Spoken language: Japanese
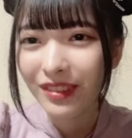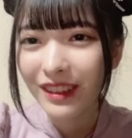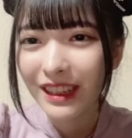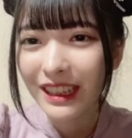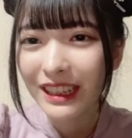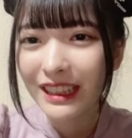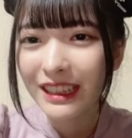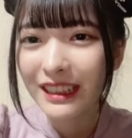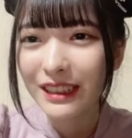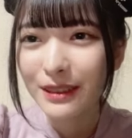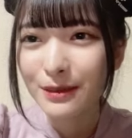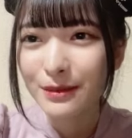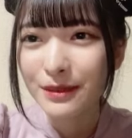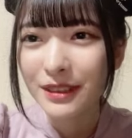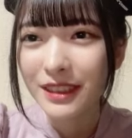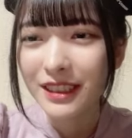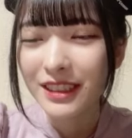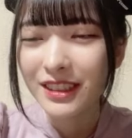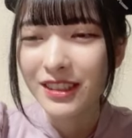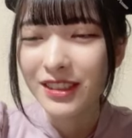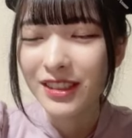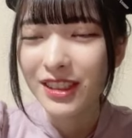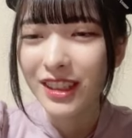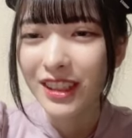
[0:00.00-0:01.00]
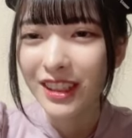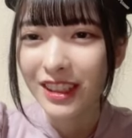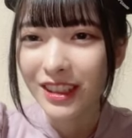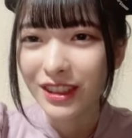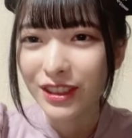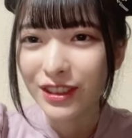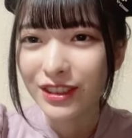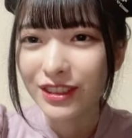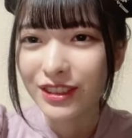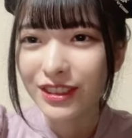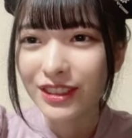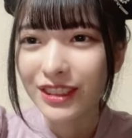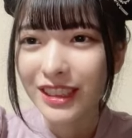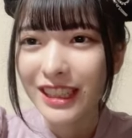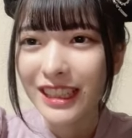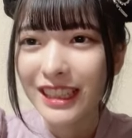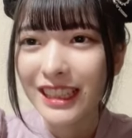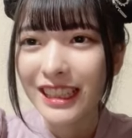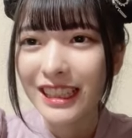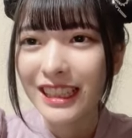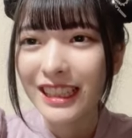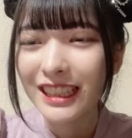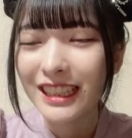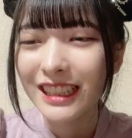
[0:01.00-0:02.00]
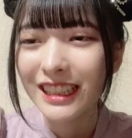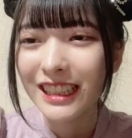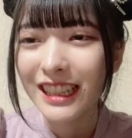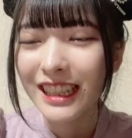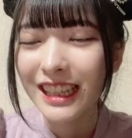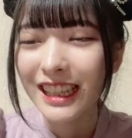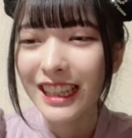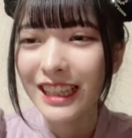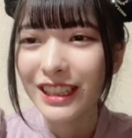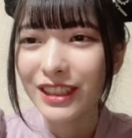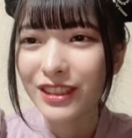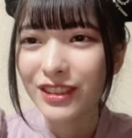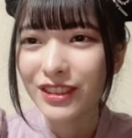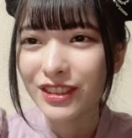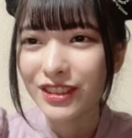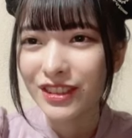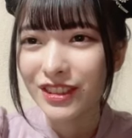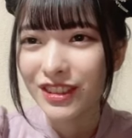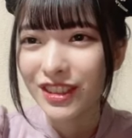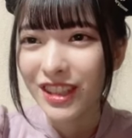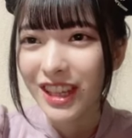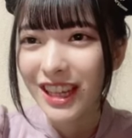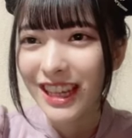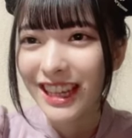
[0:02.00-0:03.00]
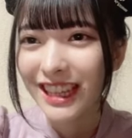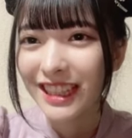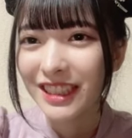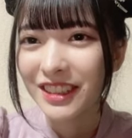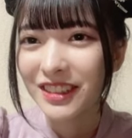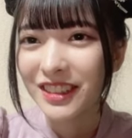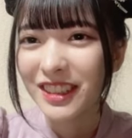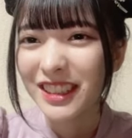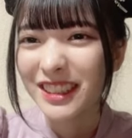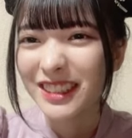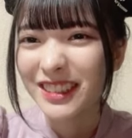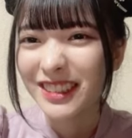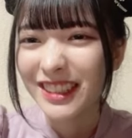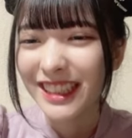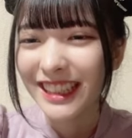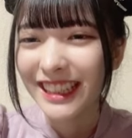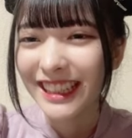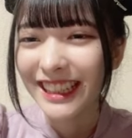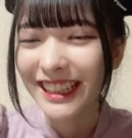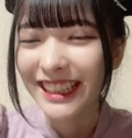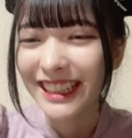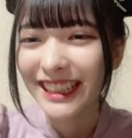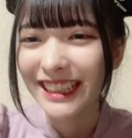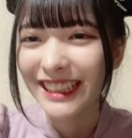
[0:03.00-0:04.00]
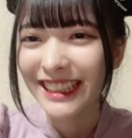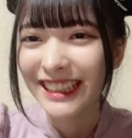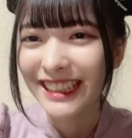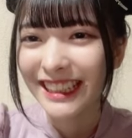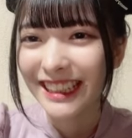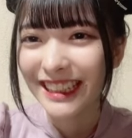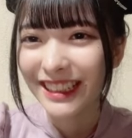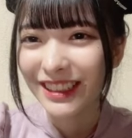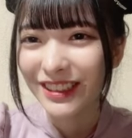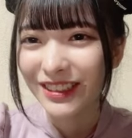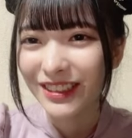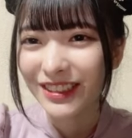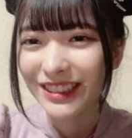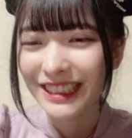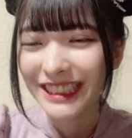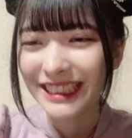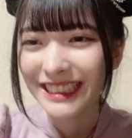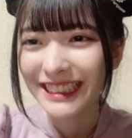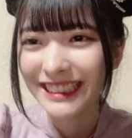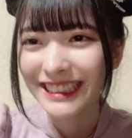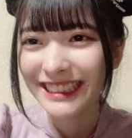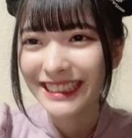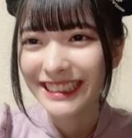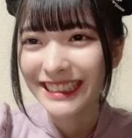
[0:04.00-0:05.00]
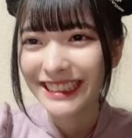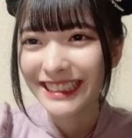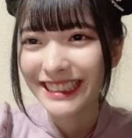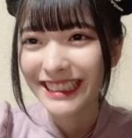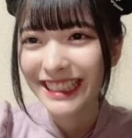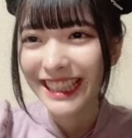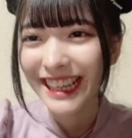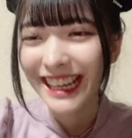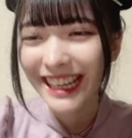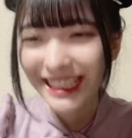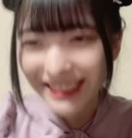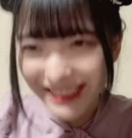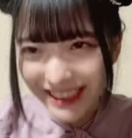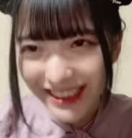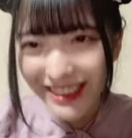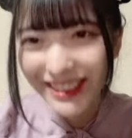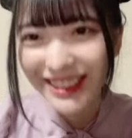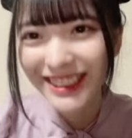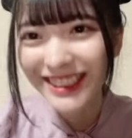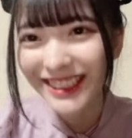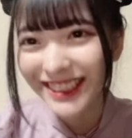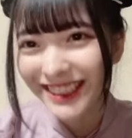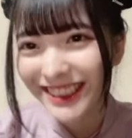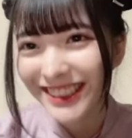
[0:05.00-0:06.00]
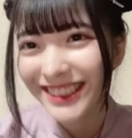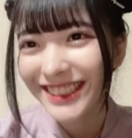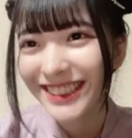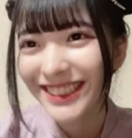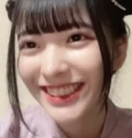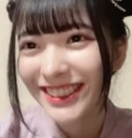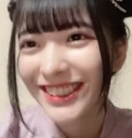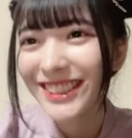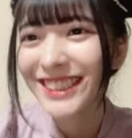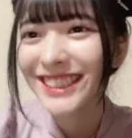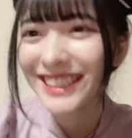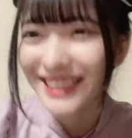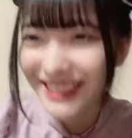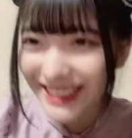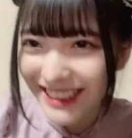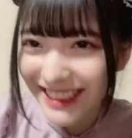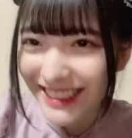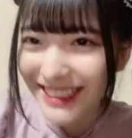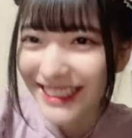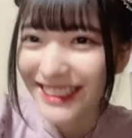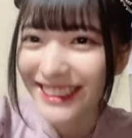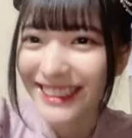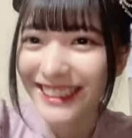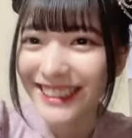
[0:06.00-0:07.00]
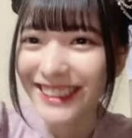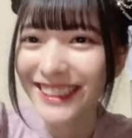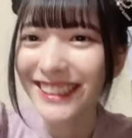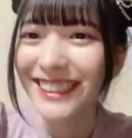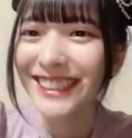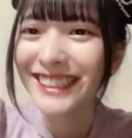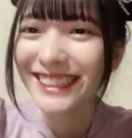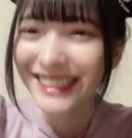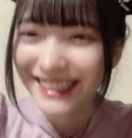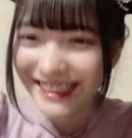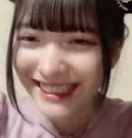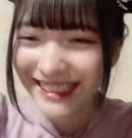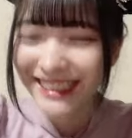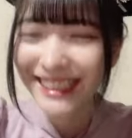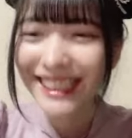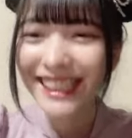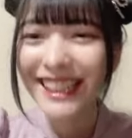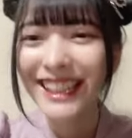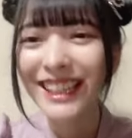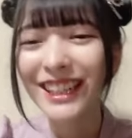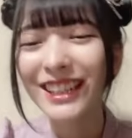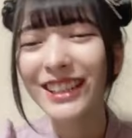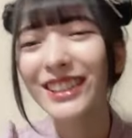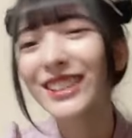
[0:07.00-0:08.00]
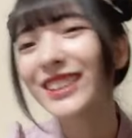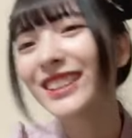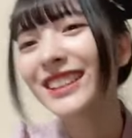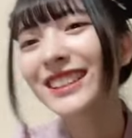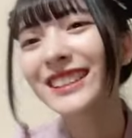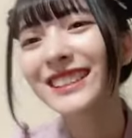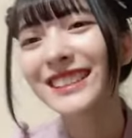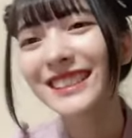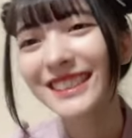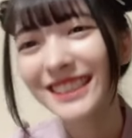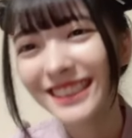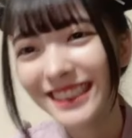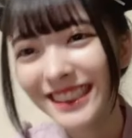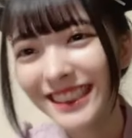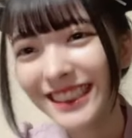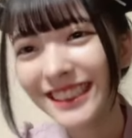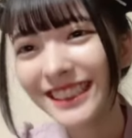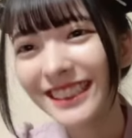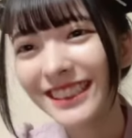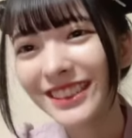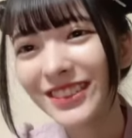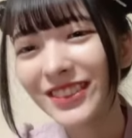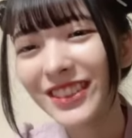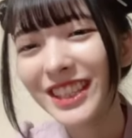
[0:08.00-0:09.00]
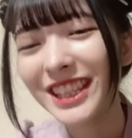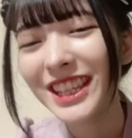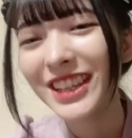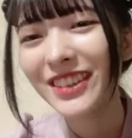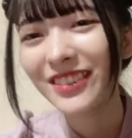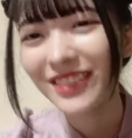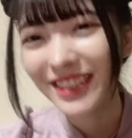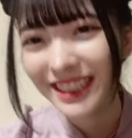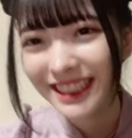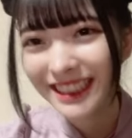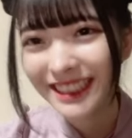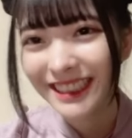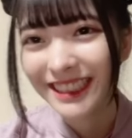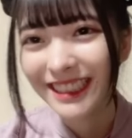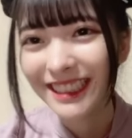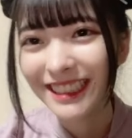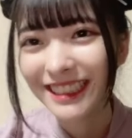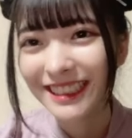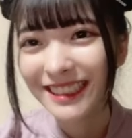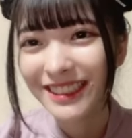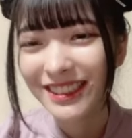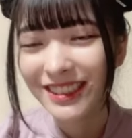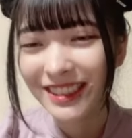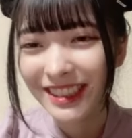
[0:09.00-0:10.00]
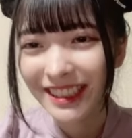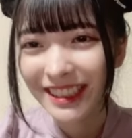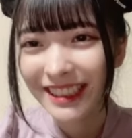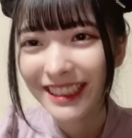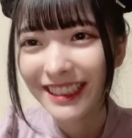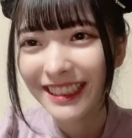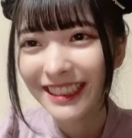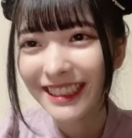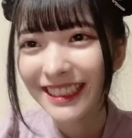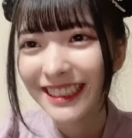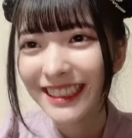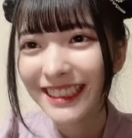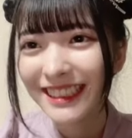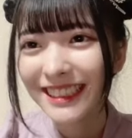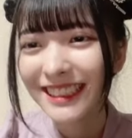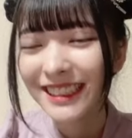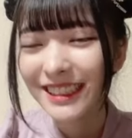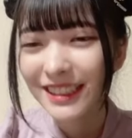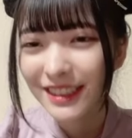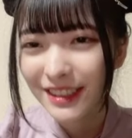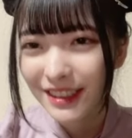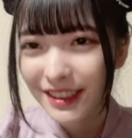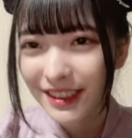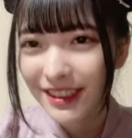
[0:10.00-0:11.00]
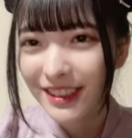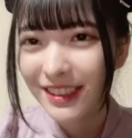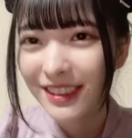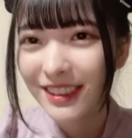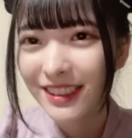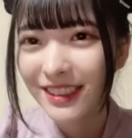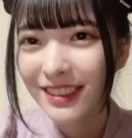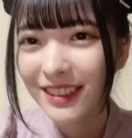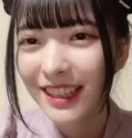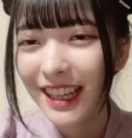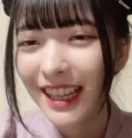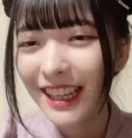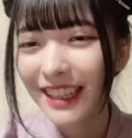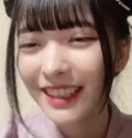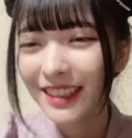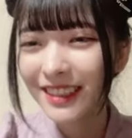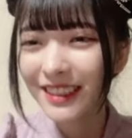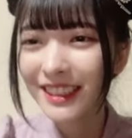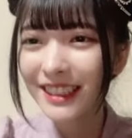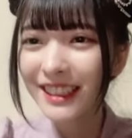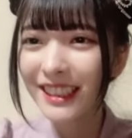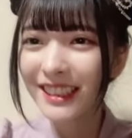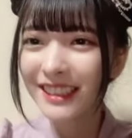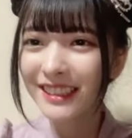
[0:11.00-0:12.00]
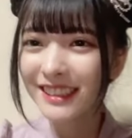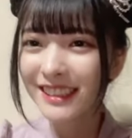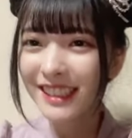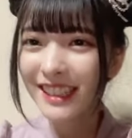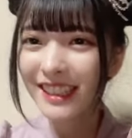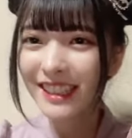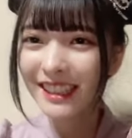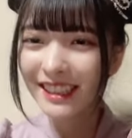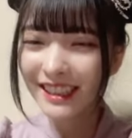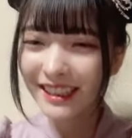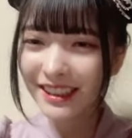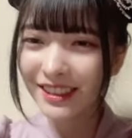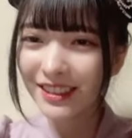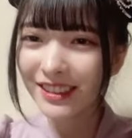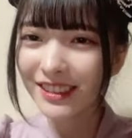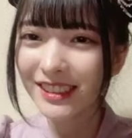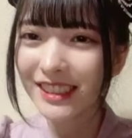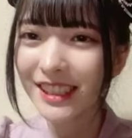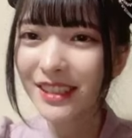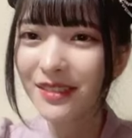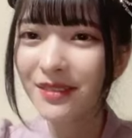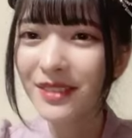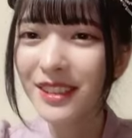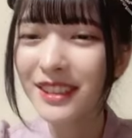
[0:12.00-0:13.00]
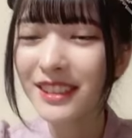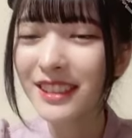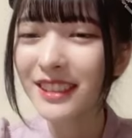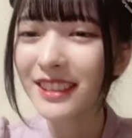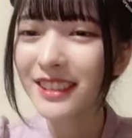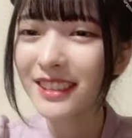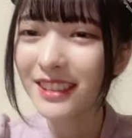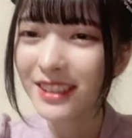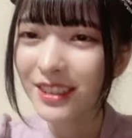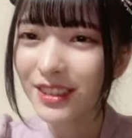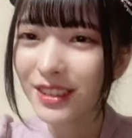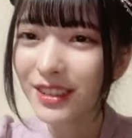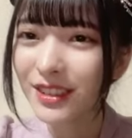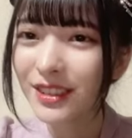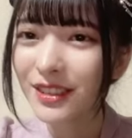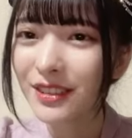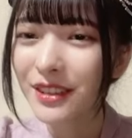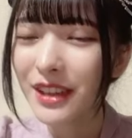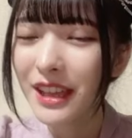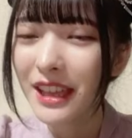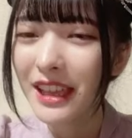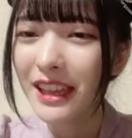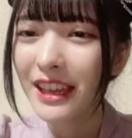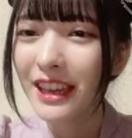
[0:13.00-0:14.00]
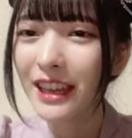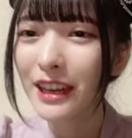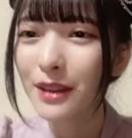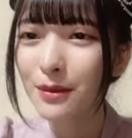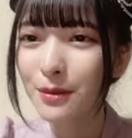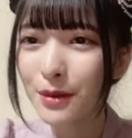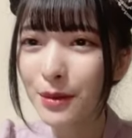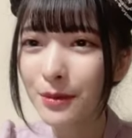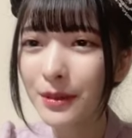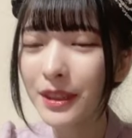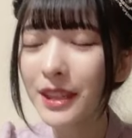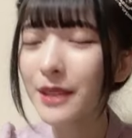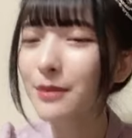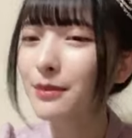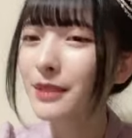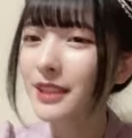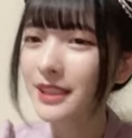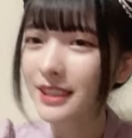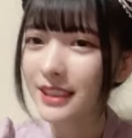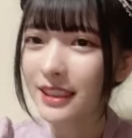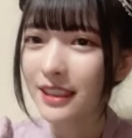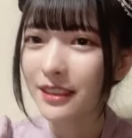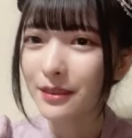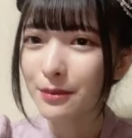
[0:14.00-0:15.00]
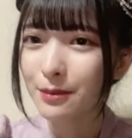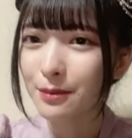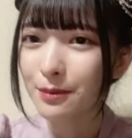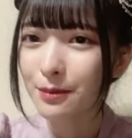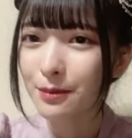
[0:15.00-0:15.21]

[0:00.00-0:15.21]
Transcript: 「ライラブが主題歌のあのあのあのあれあれよあそうそうそうそうこいつずこいつずこいつず見てましたそれそうそうそうあゆきたくさんありがとうございますそうあれも見てました